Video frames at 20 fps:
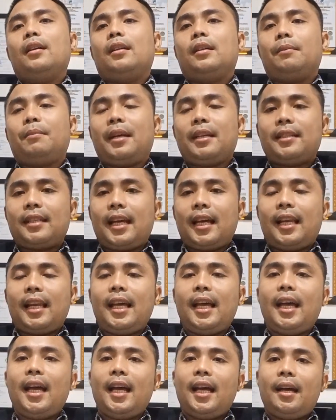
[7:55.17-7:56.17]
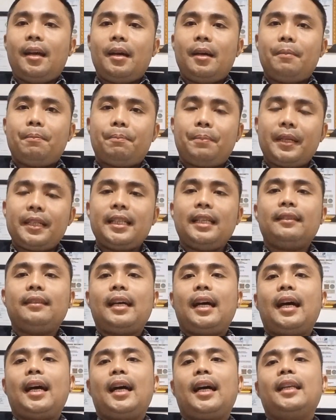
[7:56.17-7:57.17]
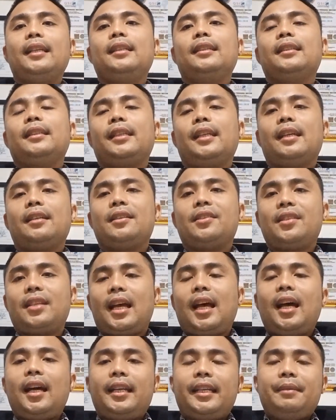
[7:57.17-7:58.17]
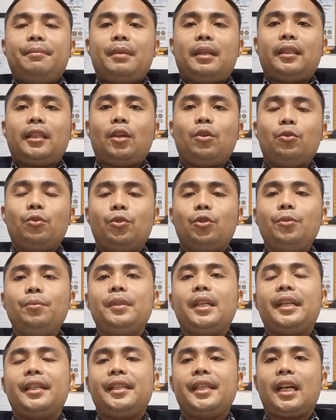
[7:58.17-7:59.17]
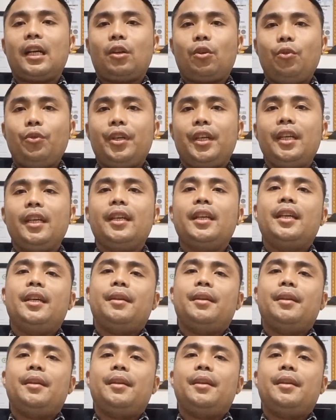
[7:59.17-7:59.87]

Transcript: e, masalah pernyataan ya sah di mata hukum dan diakui